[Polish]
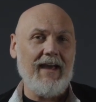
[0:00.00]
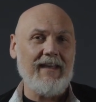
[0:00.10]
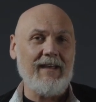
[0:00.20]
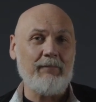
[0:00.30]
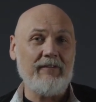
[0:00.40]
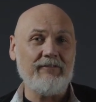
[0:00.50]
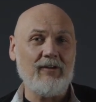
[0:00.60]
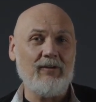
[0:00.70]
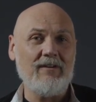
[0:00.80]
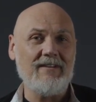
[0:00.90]
a na
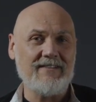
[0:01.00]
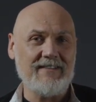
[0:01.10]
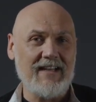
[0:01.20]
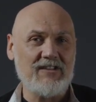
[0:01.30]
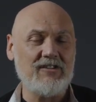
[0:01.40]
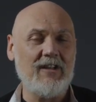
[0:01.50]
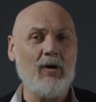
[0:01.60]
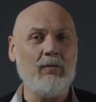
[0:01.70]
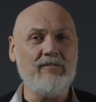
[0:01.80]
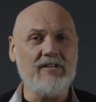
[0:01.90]
pewno znaczne
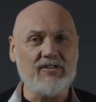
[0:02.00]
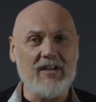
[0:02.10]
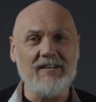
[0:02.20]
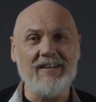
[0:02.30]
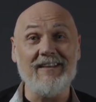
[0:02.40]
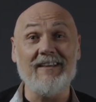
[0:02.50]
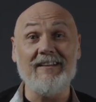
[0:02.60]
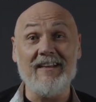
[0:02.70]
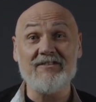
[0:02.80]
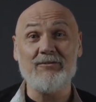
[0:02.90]
obniżenie ich
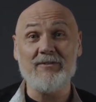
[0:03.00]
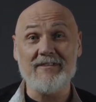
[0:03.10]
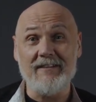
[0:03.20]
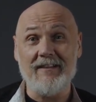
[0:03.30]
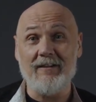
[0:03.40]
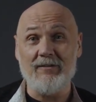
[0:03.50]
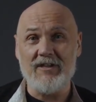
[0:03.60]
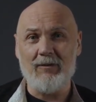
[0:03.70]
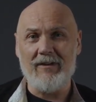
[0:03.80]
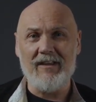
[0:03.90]
destrukcyjnego
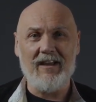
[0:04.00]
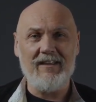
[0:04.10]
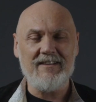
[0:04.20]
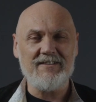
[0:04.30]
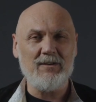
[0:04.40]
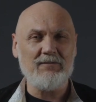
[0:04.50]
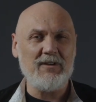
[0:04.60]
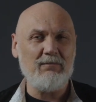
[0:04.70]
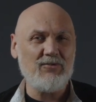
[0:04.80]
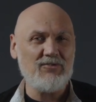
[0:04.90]
działania jest i
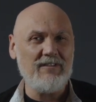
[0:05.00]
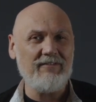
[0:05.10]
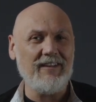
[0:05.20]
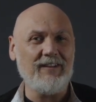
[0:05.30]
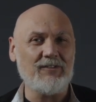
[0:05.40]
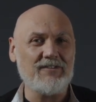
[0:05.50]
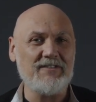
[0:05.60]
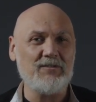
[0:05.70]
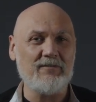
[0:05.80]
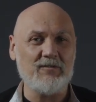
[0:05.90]
owszem możliwe i to
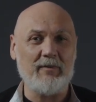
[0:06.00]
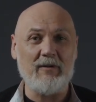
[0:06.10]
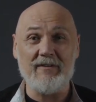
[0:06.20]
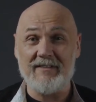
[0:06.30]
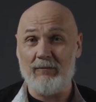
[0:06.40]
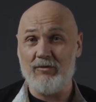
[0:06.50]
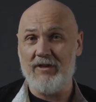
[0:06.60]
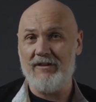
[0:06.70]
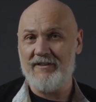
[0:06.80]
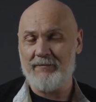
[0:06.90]
często w zupełnie
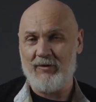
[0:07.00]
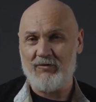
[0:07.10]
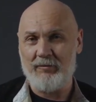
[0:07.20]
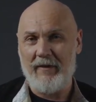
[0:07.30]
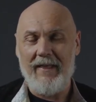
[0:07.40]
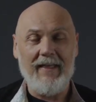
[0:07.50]
samodzielny sposób.